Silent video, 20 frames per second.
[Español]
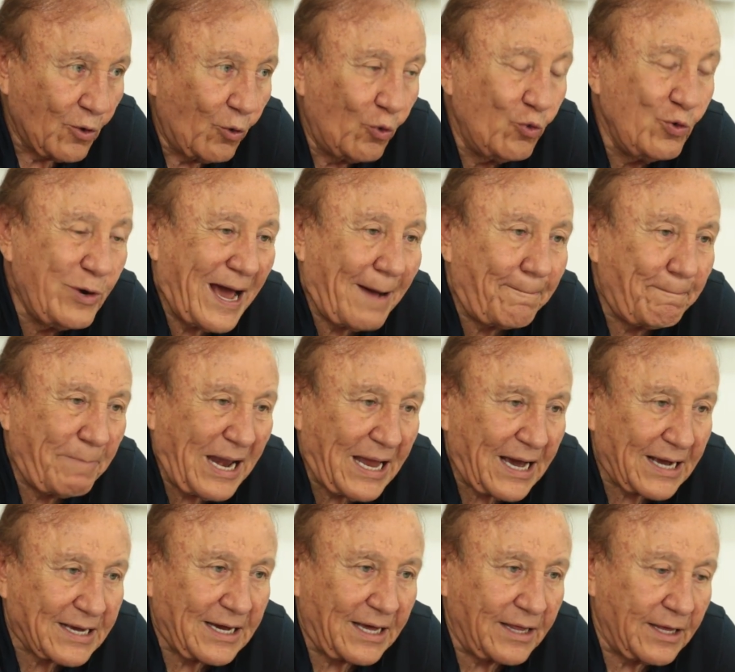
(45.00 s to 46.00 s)
una
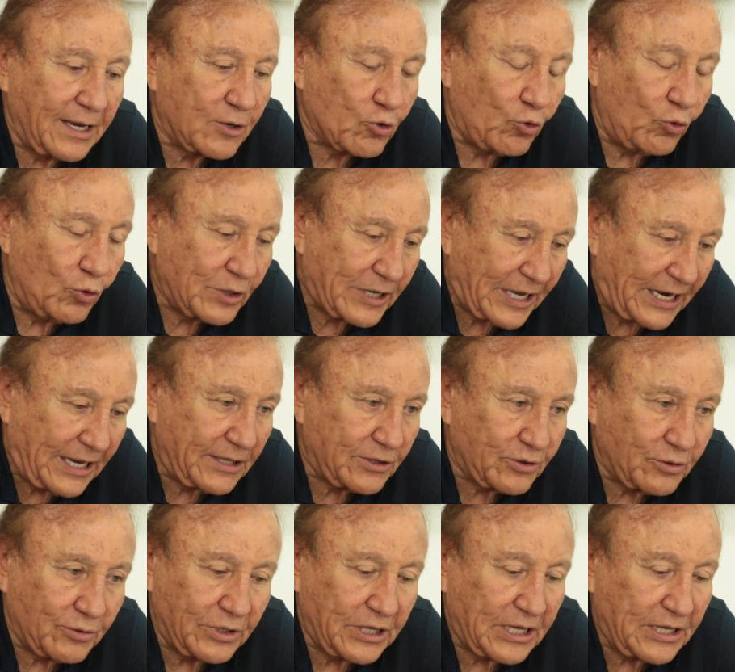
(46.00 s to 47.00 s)
placa de
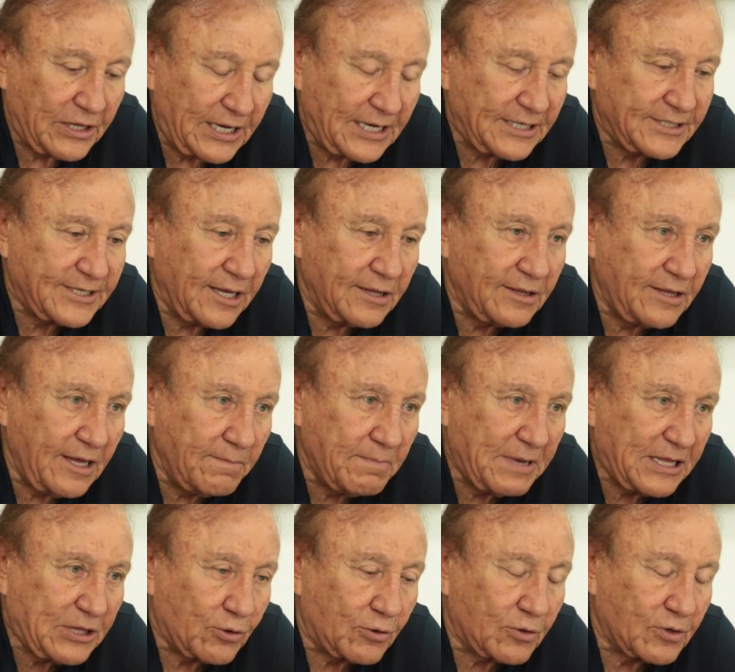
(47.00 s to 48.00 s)
concreto de 10
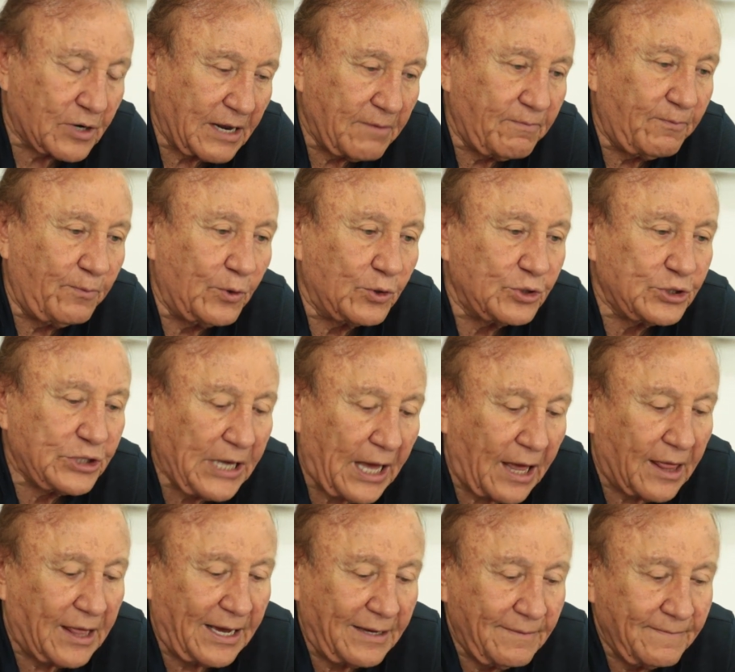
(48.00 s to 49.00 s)
centímetros
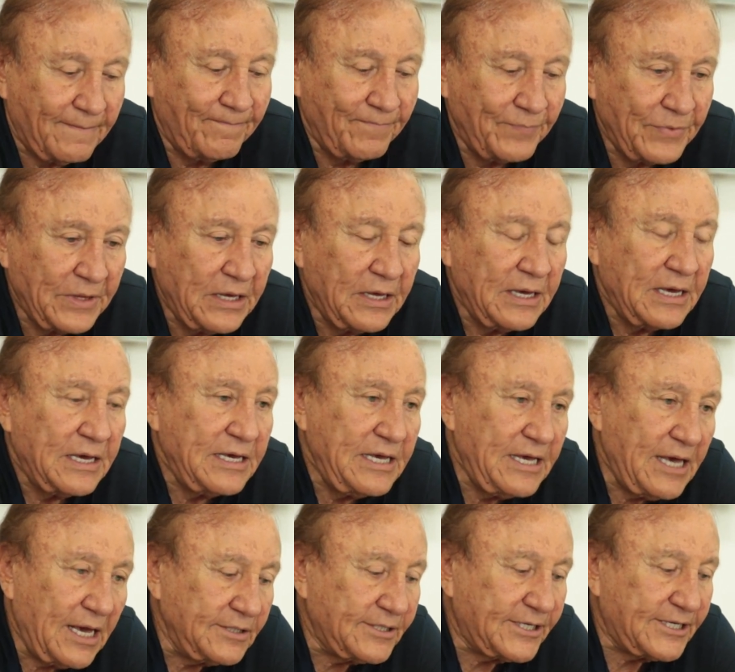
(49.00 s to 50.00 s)
reforzada
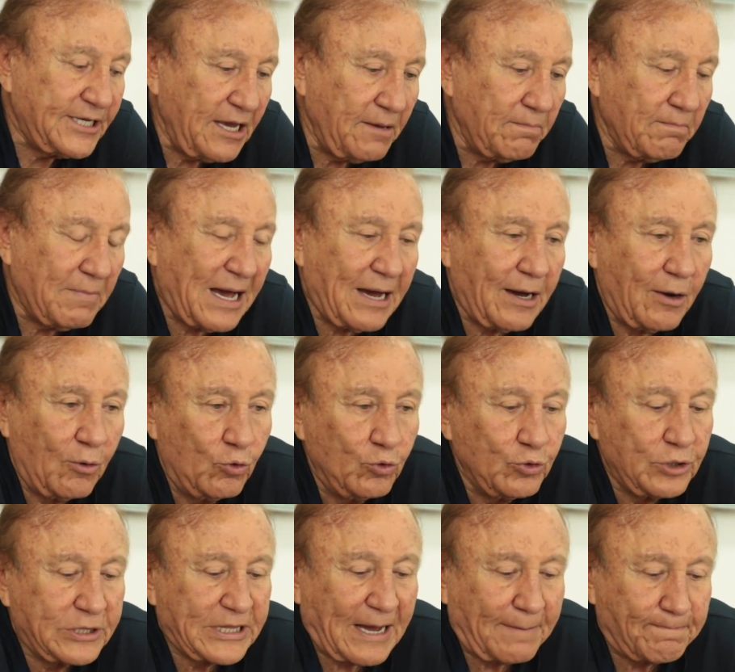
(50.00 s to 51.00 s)
y encima
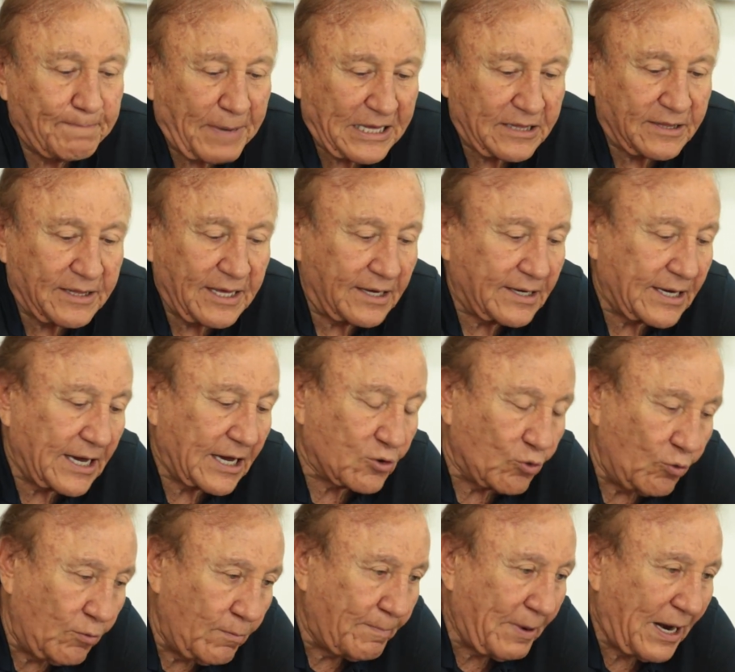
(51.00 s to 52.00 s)
un tapete que
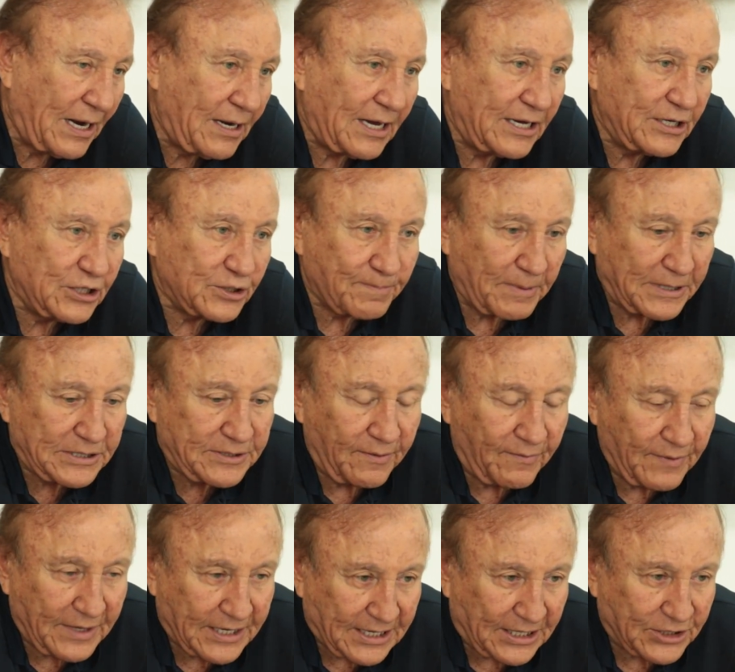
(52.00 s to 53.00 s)
cumpla las
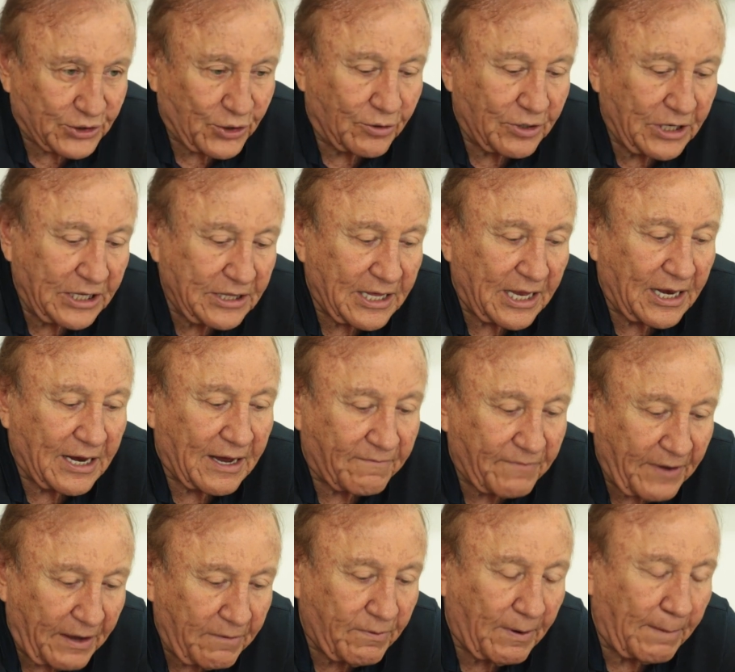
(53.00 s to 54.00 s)
especificaciones de la
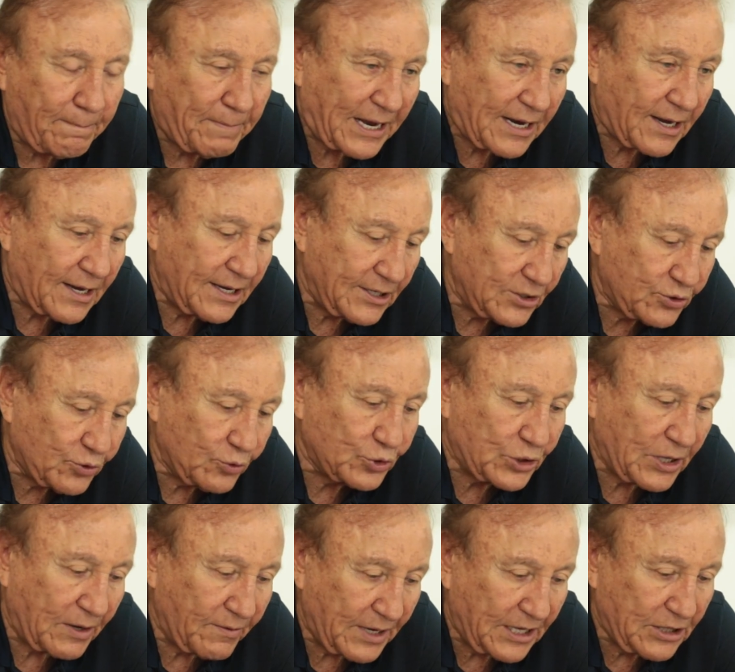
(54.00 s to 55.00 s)
FIFA para
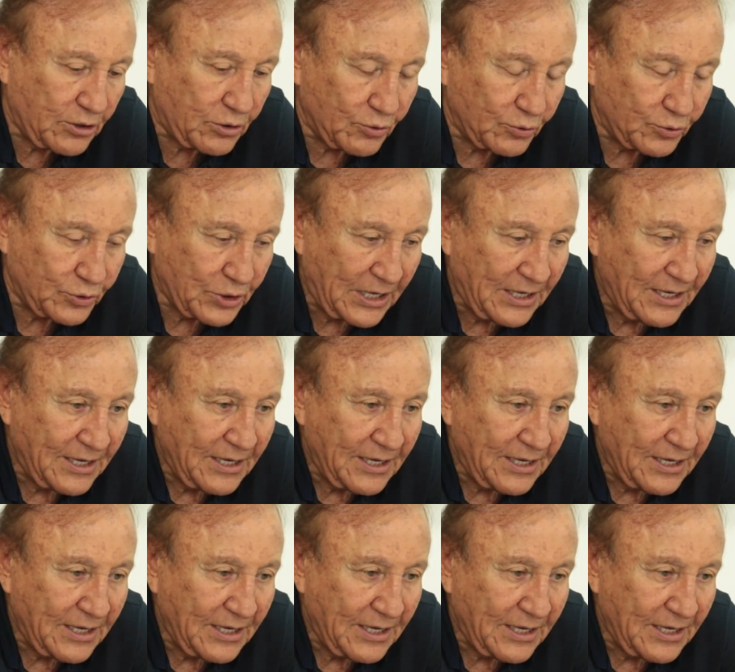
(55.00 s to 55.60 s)
esos eventos.